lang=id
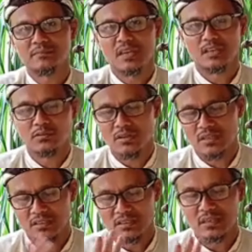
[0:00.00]
Itulah
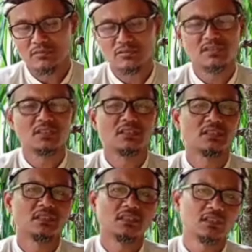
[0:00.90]
tiga kunci
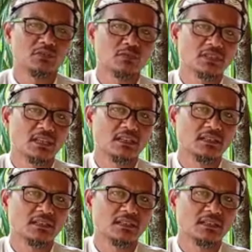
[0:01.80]
kesuksesan.